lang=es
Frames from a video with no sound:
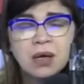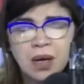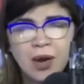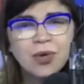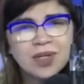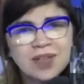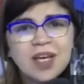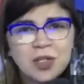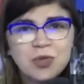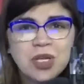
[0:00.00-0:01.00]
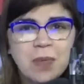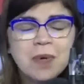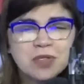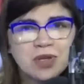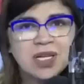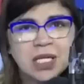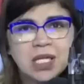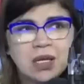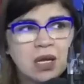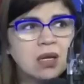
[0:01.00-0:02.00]
Claro que sí, que tú tienes personas que
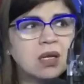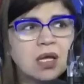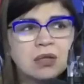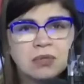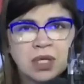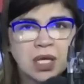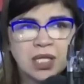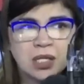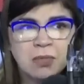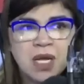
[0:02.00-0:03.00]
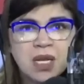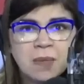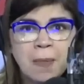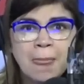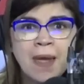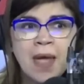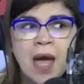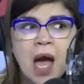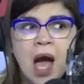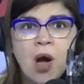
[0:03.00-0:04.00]
te quieren, que, que te admiran.
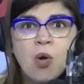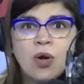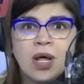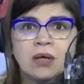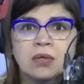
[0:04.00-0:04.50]
Ahora,